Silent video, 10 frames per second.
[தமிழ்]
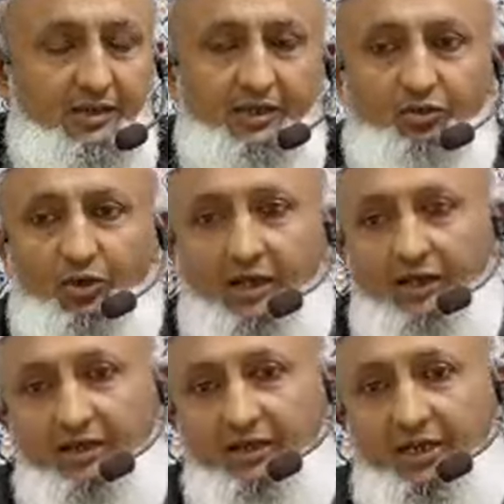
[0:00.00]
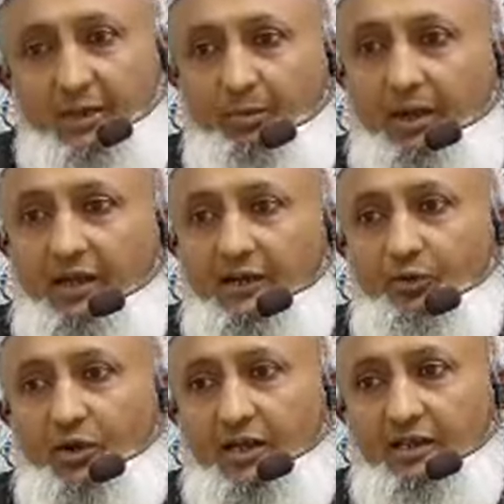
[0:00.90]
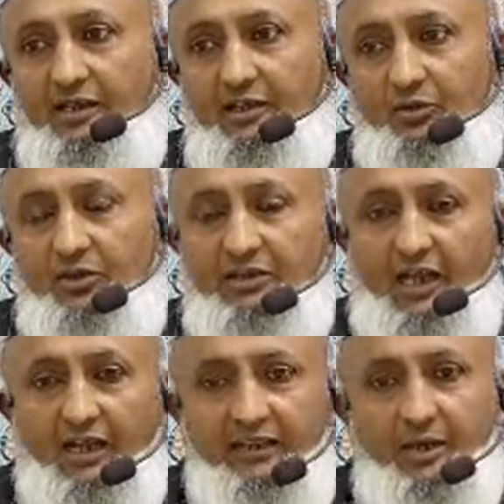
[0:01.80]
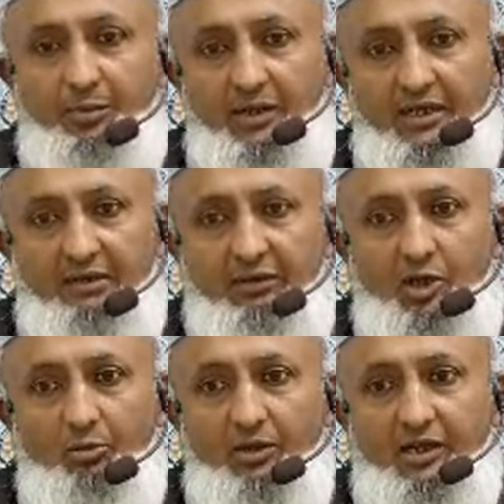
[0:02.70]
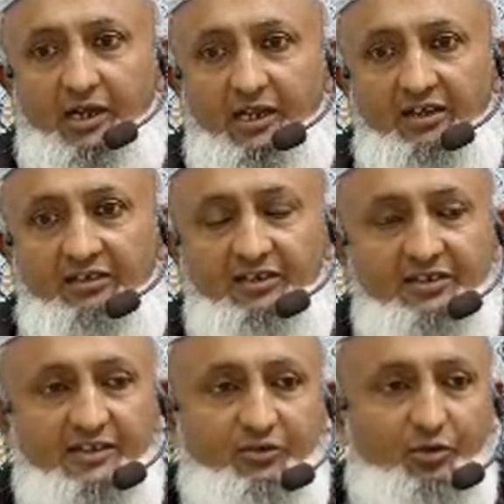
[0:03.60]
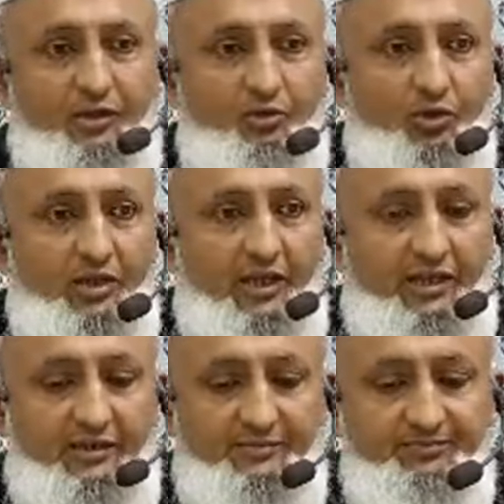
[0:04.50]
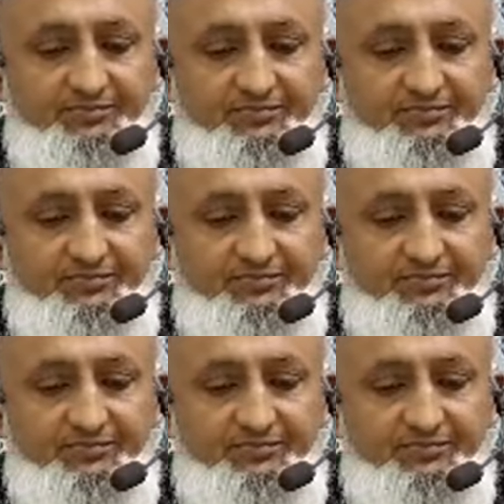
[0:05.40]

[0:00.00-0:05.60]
என்று சொன்னார்கள் நீ படிக்கக்கூடாது உன் தாய் தான் படிக்க வேண்டும் என்று கண்டிஷன் செய்து சொல்லி கொடுத்தார்கள்